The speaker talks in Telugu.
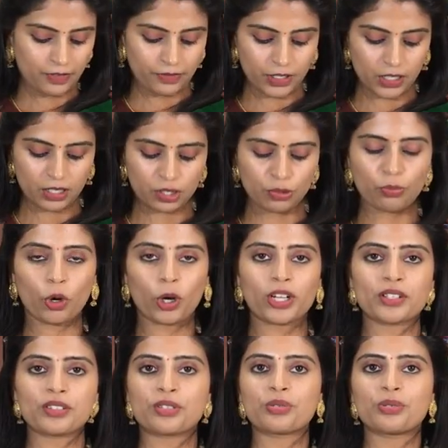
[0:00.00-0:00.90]
ఫస్ట్
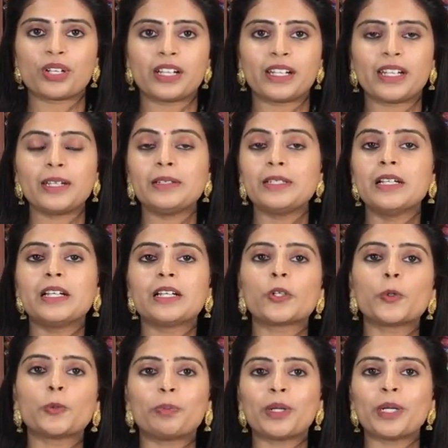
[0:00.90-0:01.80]
బార్డర్స్ చూడండి
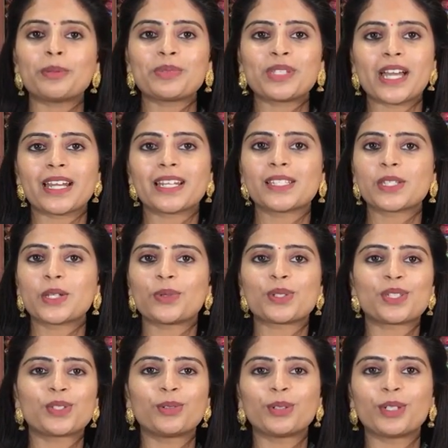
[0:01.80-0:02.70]
కుప్పడం శారీస్కి
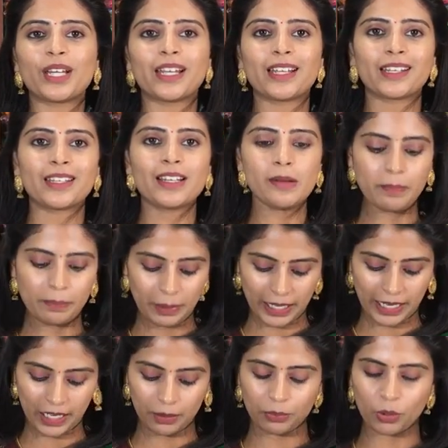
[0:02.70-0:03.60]
వస్తూ ఉంటాయి కదా
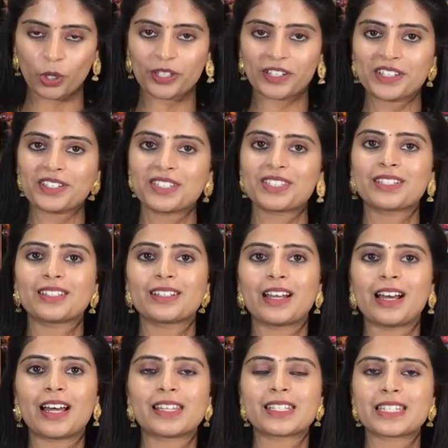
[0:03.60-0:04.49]
ప్లెయిన్ బార్డర్స్
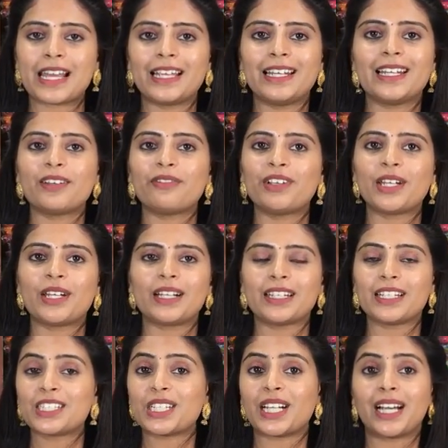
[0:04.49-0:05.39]
ఆ స్టైలే
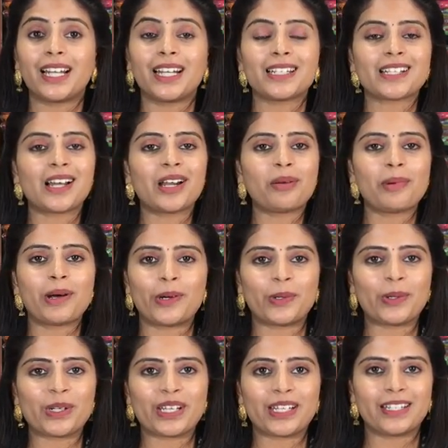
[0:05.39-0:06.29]
వేరండి చాలా చాలా
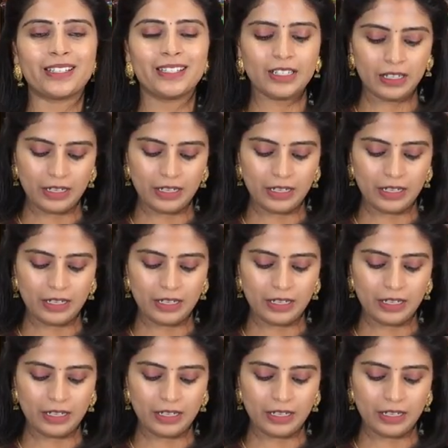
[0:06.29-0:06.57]
బాగుంటాయి